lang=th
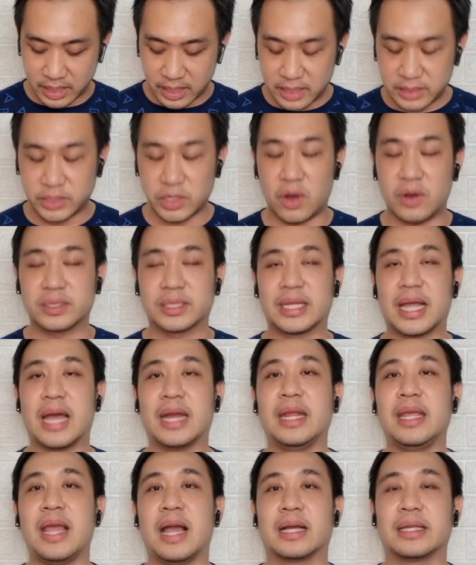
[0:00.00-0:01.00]
จะออกสตาร์ท
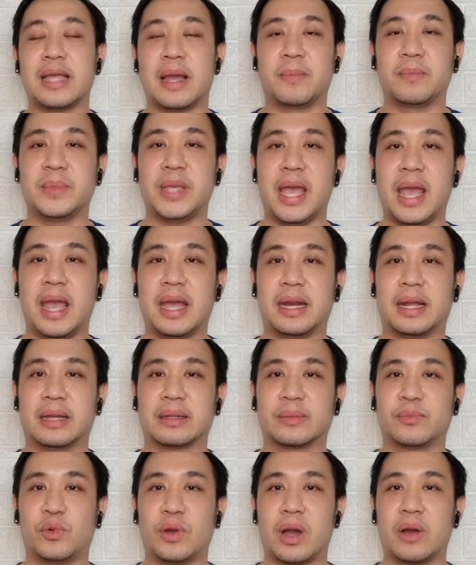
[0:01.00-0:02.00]
ได้อย่างย่าแย่นะครับ
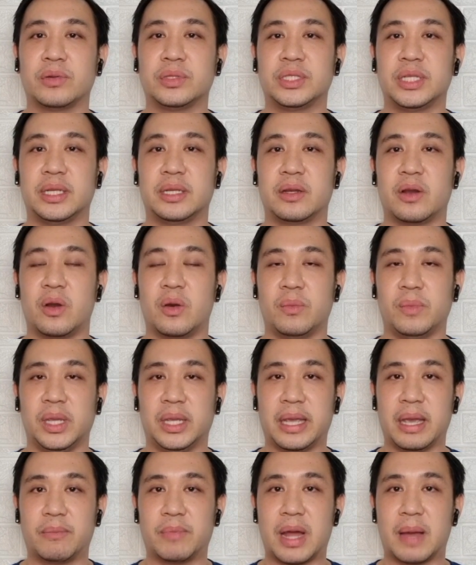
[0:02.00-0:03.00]
แต่พวกเขาจริงๆก็มี
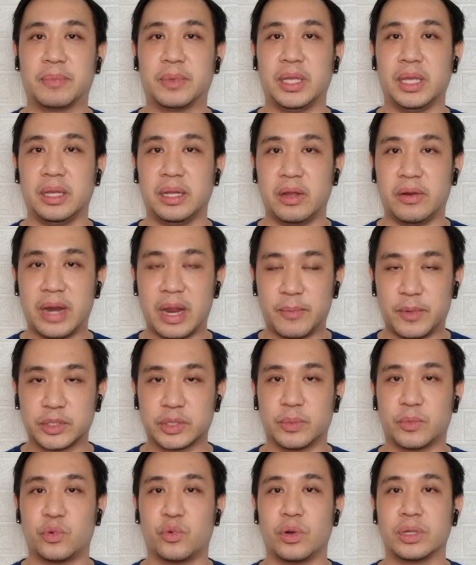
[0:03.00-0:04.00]
เกมรับที่เหนียวแน่นพอส
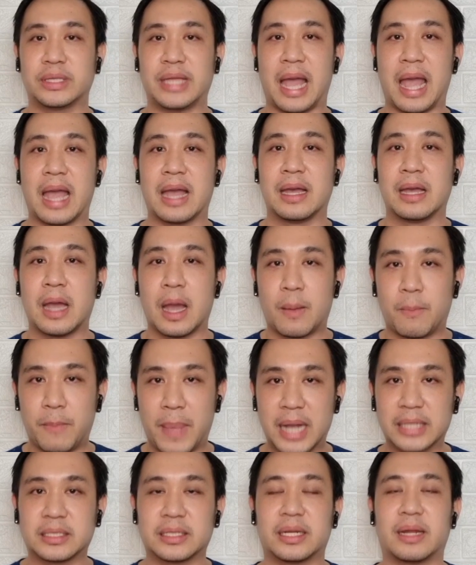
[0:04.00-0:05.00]
มควรแต่
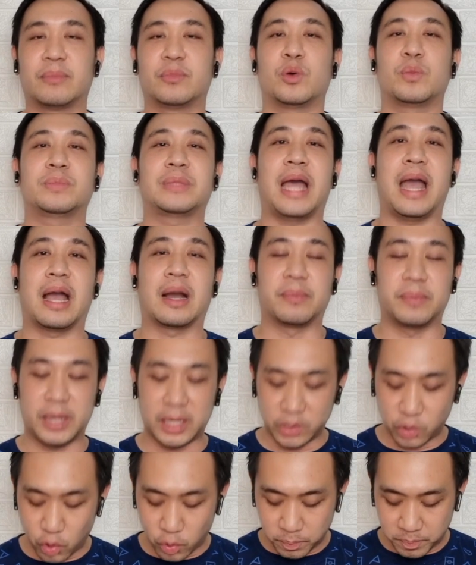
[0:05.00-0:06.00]
มักจะทำลบแตกเมื่อ
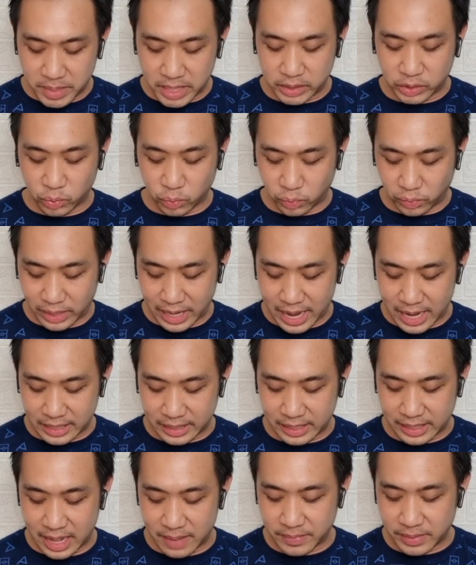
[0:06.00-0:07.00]
โดนประตูแรก
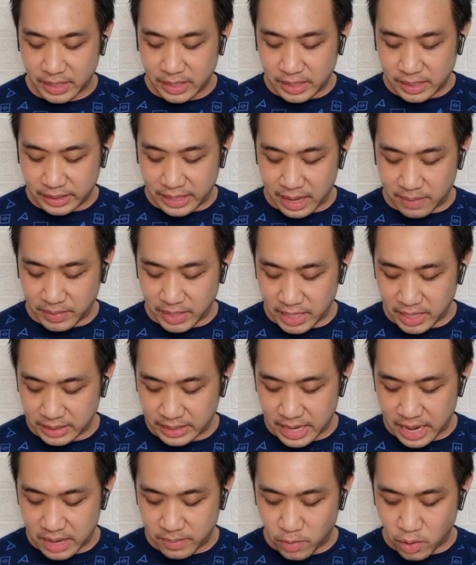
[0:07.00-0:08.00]
นะครับเกมนี้
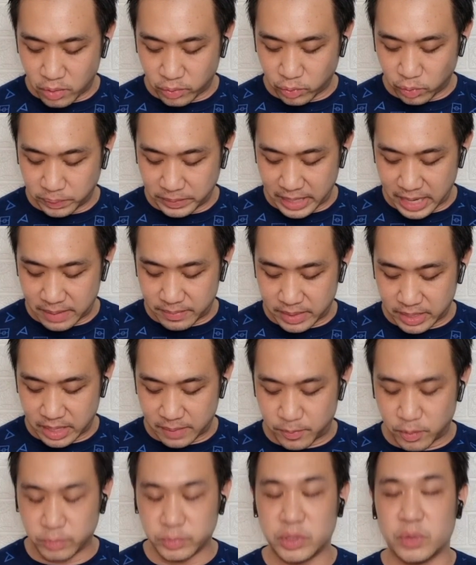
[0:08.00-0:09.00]
ถ้าให้มองรูปเกมนะครั
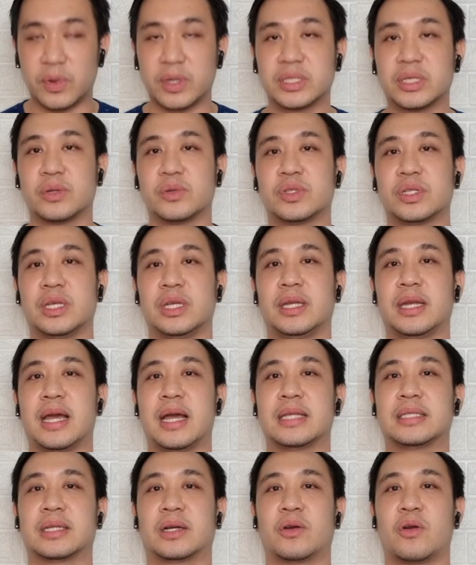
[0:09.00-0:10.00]
บผมเชื่อว่าเชลซี
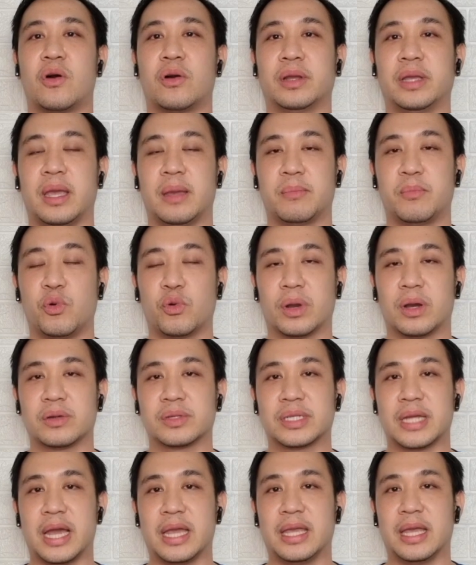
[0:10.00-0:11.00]
น่าจะครองเกมบุกเข้า
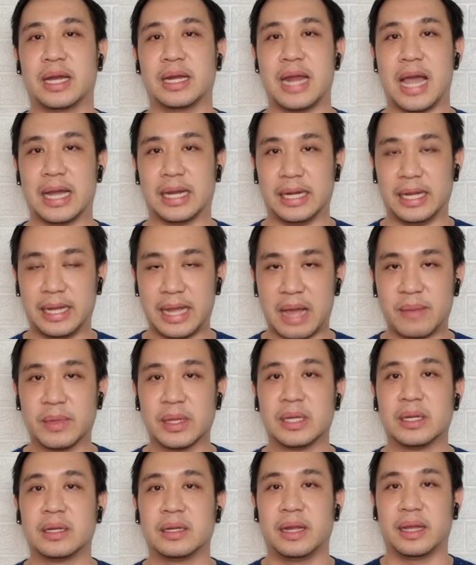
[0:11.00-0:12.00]
ใส่อย่างหนักนะครับ
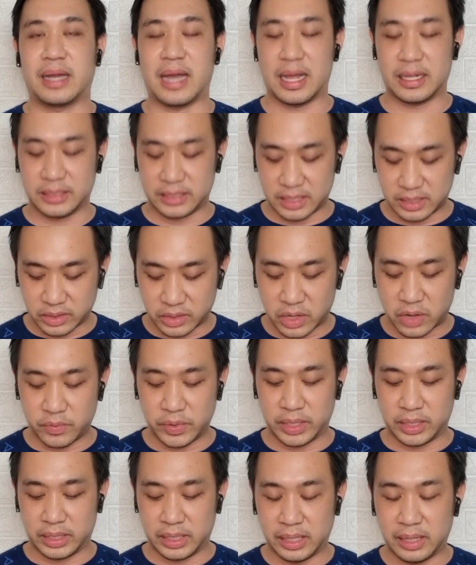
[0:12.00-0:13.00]
ในการเจอกับนอ
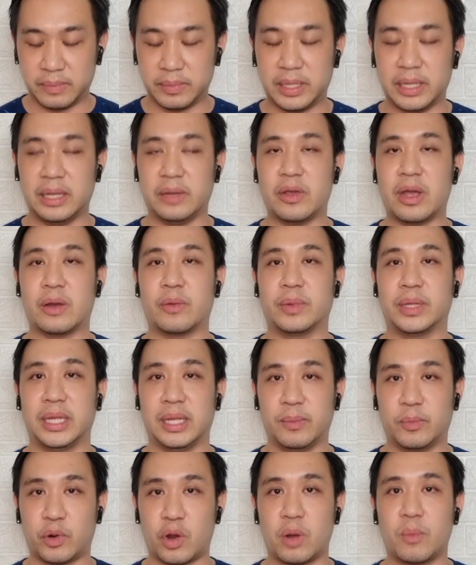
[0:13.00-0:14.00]
ริททีมที่เรียก
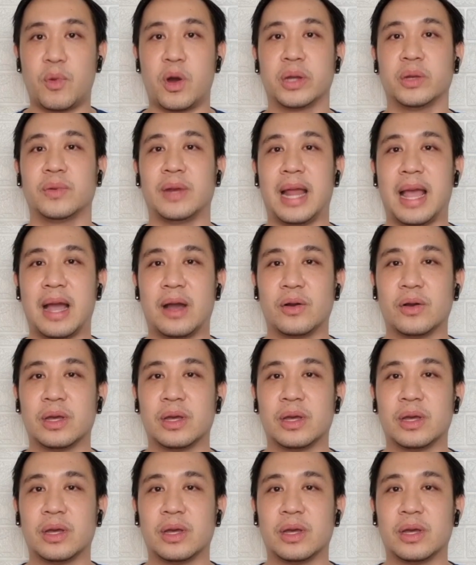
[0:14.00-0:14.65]
ทีมรองบอลอยู่แล้ว